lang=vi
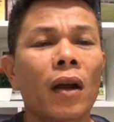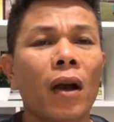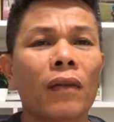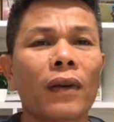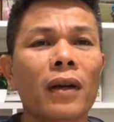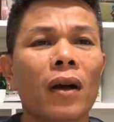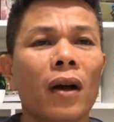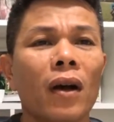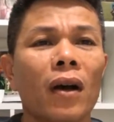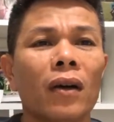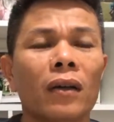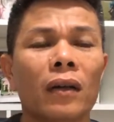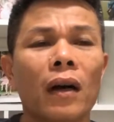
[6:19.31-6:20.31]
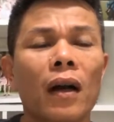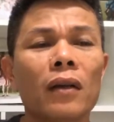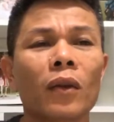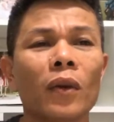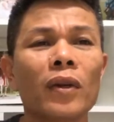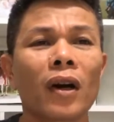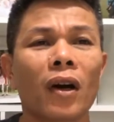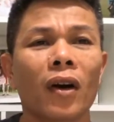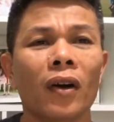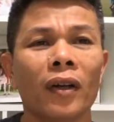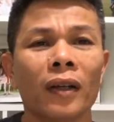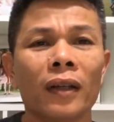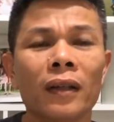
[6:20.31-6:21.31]
họ vẫn còn lớn tuổi
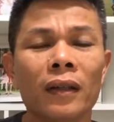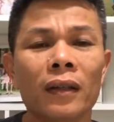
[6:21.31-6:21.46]
rồi